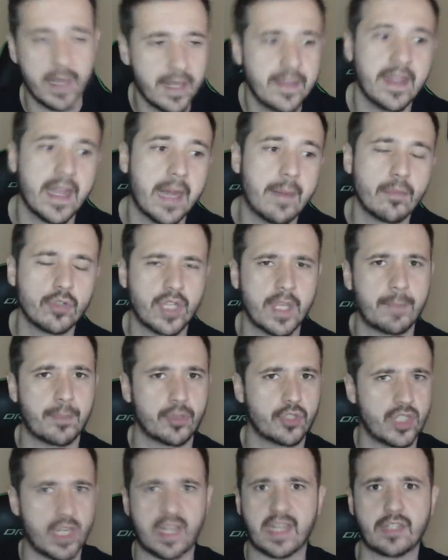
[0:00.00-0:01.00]
Digamos que por
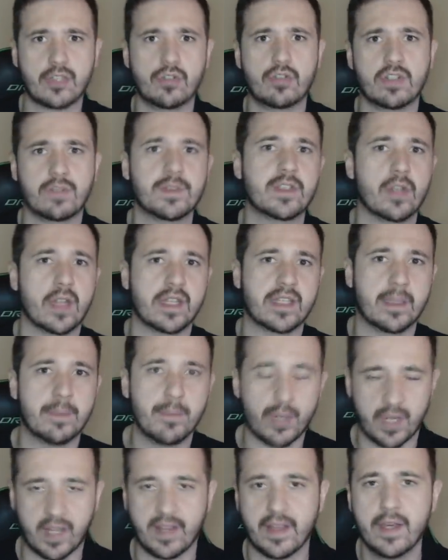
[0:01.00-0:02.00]
si acaso no has visto la
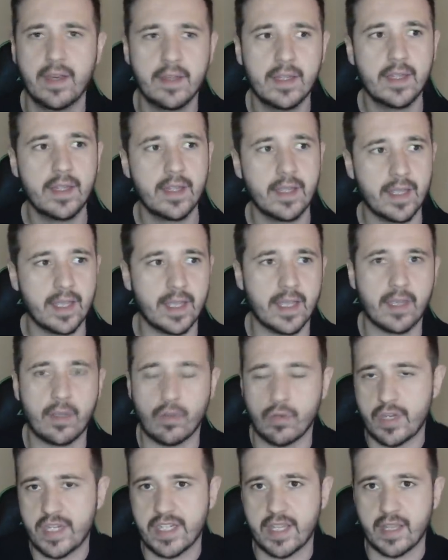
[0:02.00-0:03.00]
temporada, eh, con
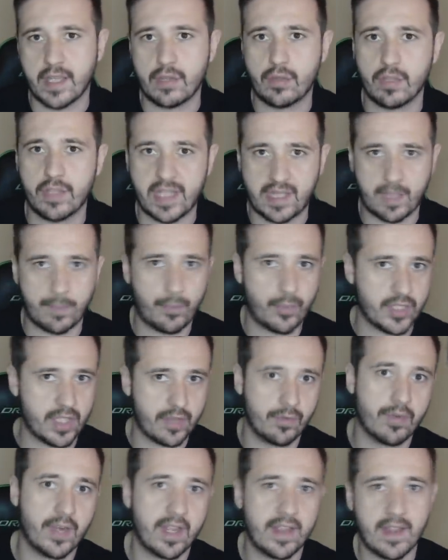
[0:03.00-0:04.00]
ese dato ya te puedes hacer
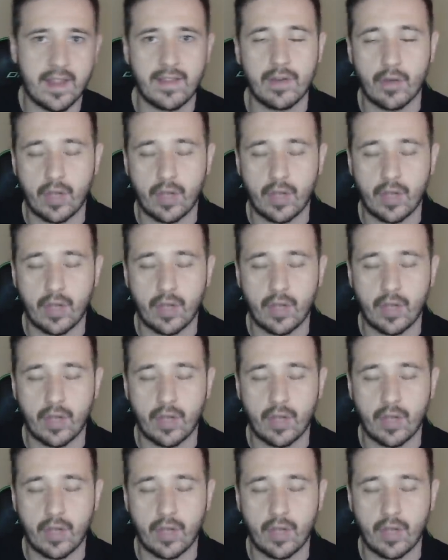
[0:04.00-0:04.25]
una idea de lo